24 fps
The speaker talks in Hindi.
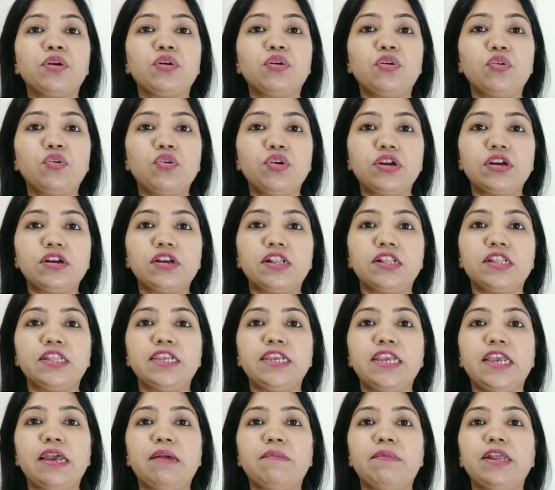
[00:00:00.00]
ग्लोइंग
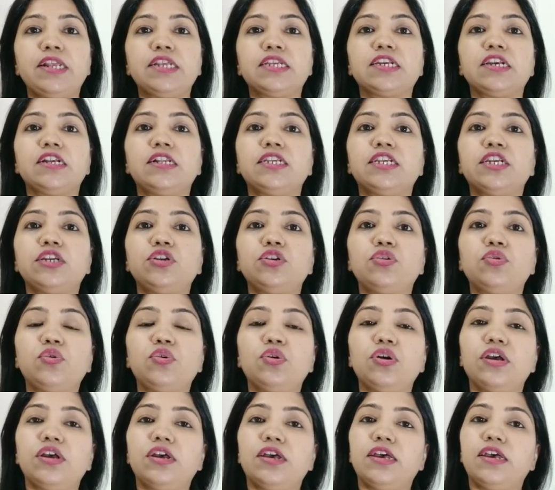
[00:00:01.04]
करती है हमारी स्किन से जो
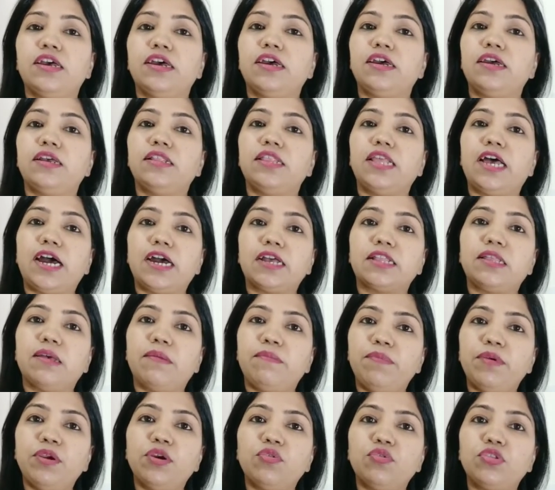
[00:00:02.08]
दाग
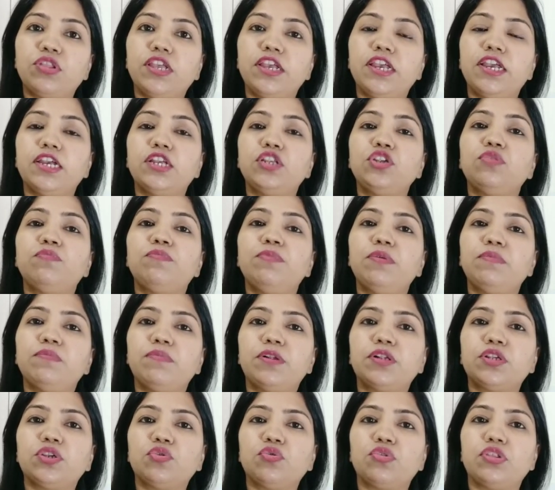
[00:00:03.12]
धब्बे होते हैं जो
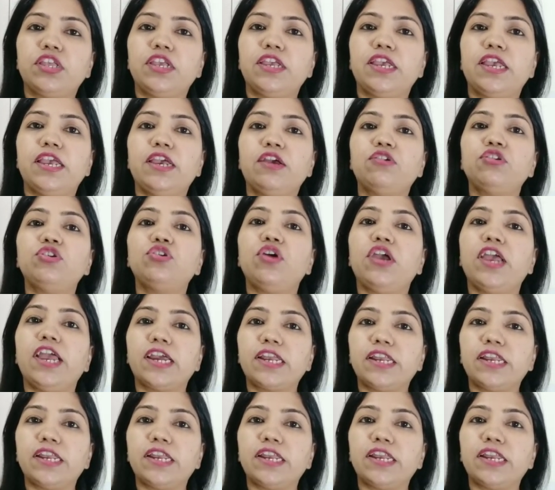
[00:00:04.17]
पिंपल्स होते हैं और जो